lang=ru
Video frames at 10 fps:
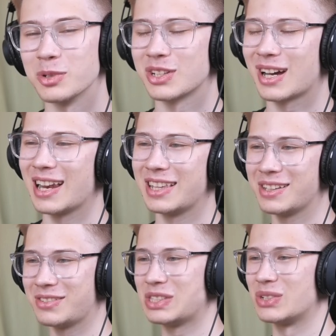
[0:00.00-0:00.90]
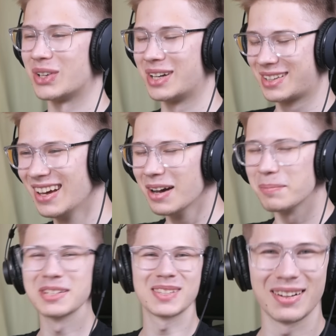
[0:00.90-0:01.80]
музыкальное видео
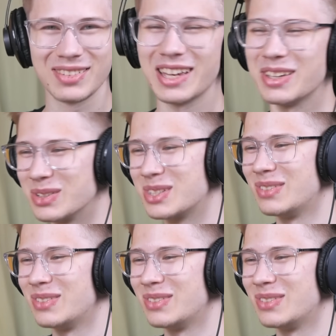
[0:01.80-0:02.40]
по сравнению с